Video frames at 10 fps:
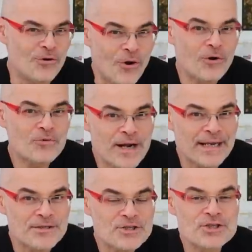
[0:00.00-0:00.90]
Long
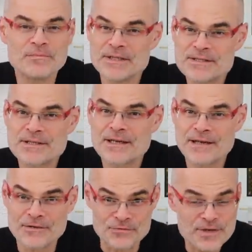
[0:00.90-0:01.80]
Range mit
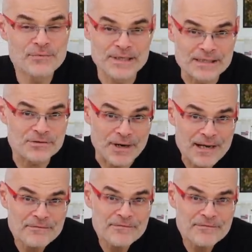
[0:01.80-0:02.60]
Rear Wheel Drive